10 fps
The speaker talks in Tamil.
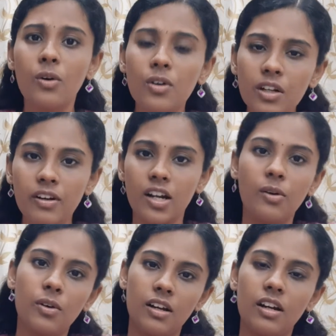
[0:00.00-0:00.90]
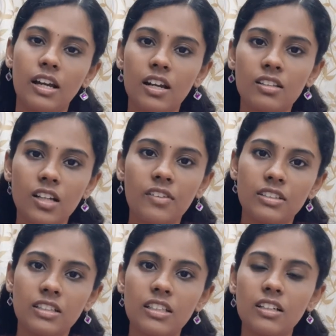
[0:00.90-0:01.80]
கொண்டு வர ஒரு இடம் தான்
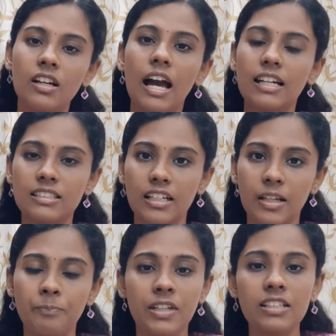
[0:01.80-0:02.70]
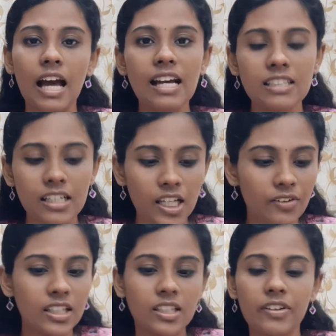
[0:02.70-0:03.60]
வந்துட்டு ஆங்ஸைட்டி இந்த ஆங்ஸைட்டியை
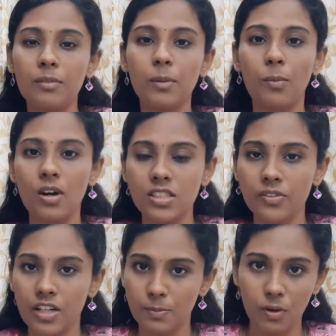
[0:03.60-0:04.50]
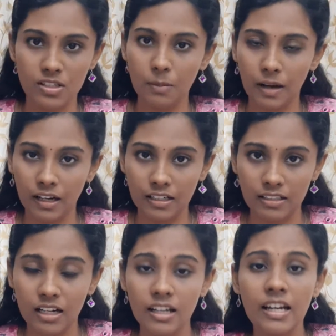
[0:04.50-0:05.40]
வந்து இதுவே நம்ம பாசிட்டிவ் ரெஸ்பான்ஸாக
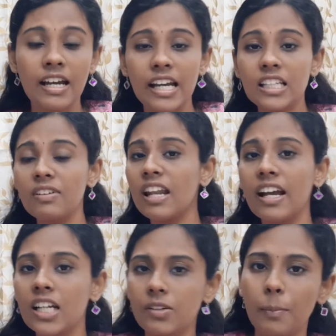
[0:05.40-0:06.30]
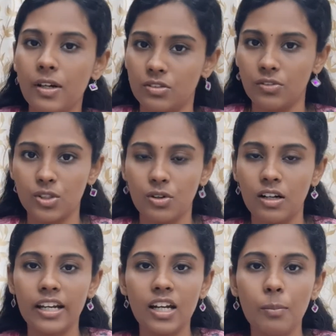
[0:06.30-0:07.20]
பார்க்கறதுனால இதுவே நெகட்டிவாக பார்த்தோம்னு
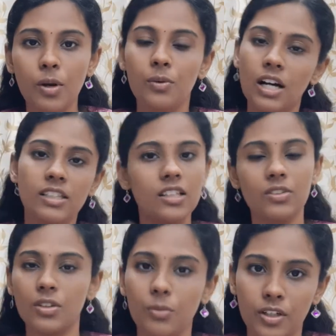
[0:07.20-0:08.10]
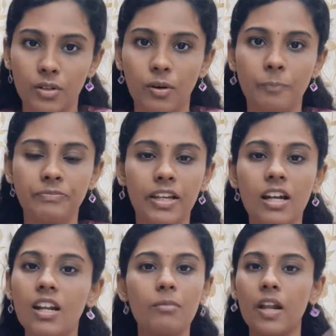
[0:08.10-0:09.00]
வச்சுக்கோங்களேன் என்ன பண்ணுவோம் அந்த இடத்த விட்டு ஓடிடுவோம்
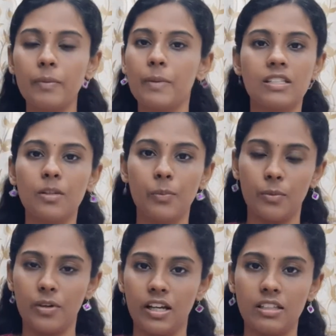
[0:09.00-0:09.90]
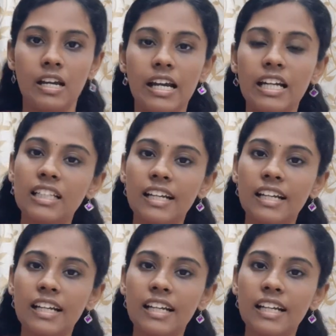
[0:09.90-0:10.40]
ஏன்னா நம்மளால போய் ப்ரெசென்ட் பண்ண முடியாது இந்த